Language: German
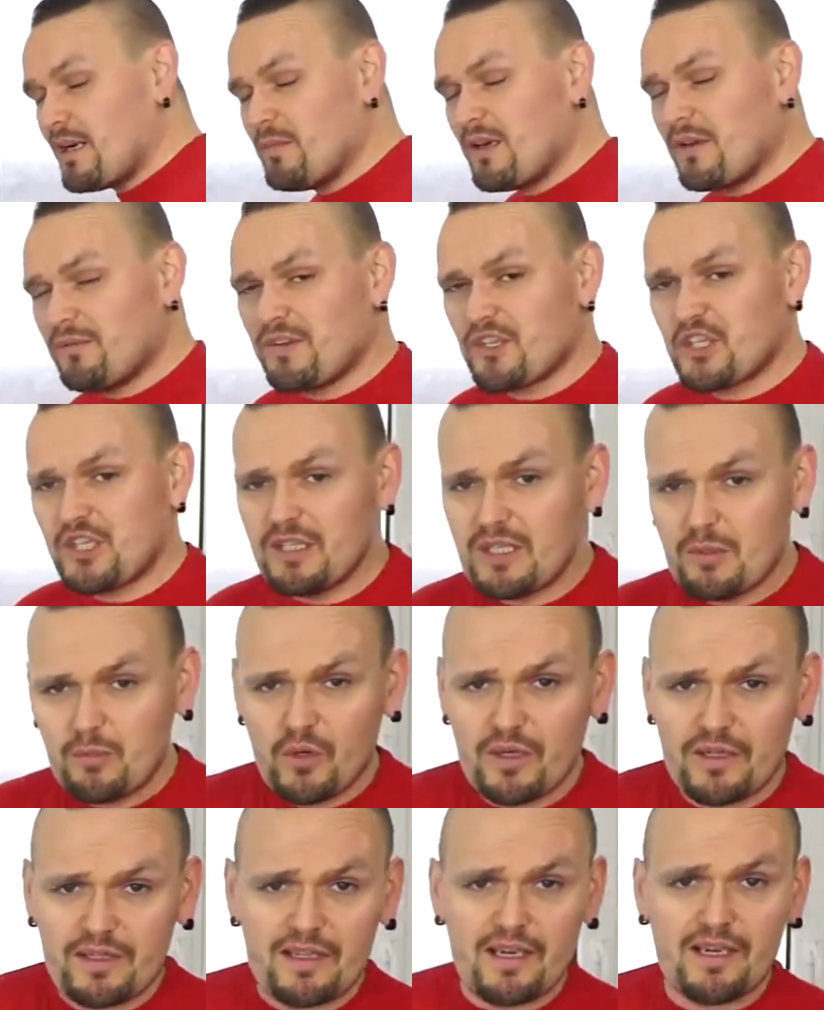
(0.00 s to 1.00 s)
da kann man verschiedene
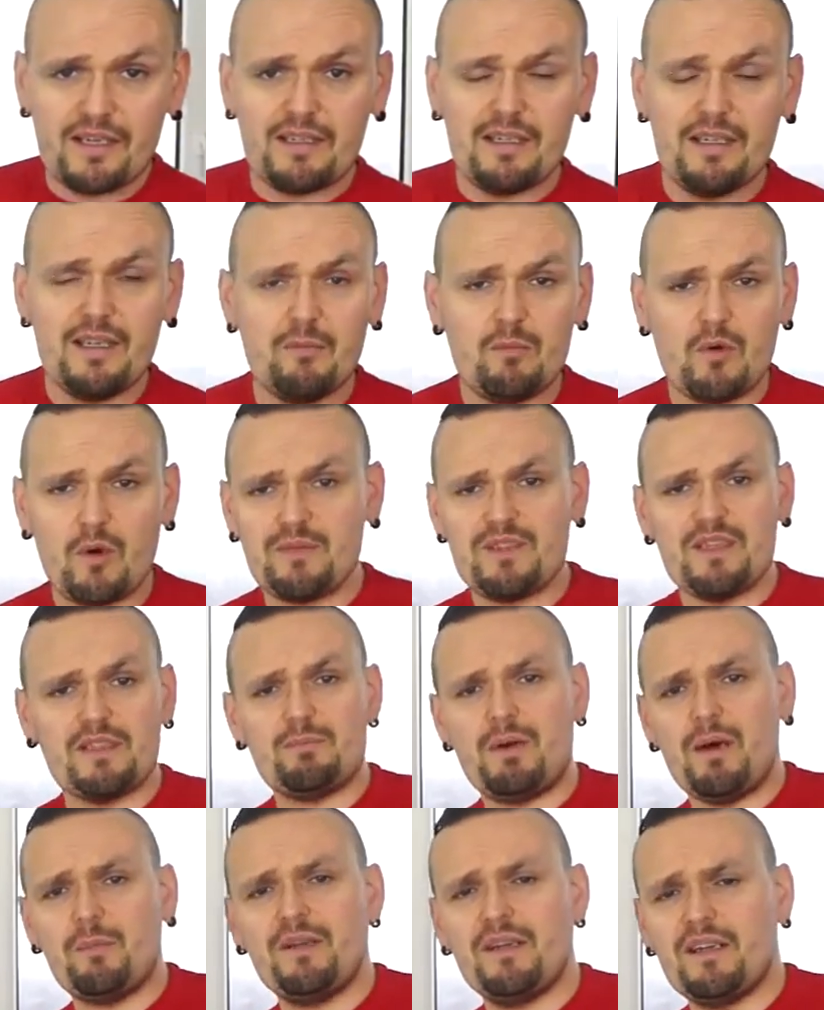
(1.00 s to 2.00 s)
Möglichkeiten nehmen, ob es
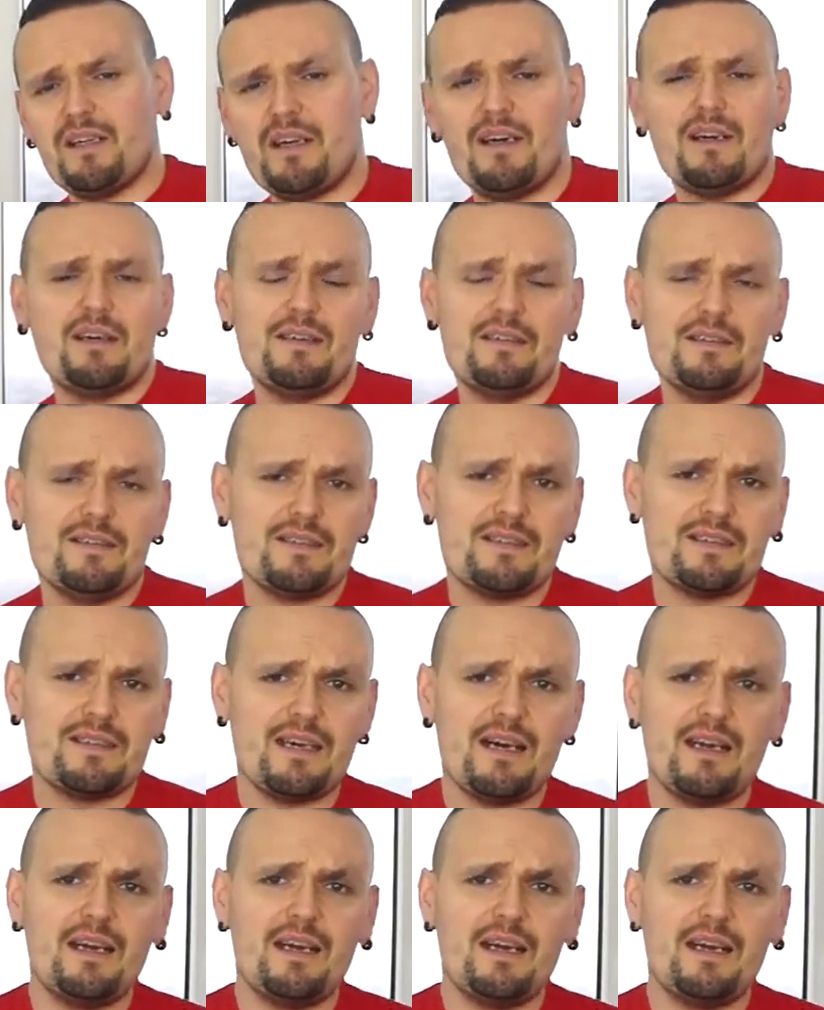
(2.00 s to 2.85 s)
jetzt Paprika ist,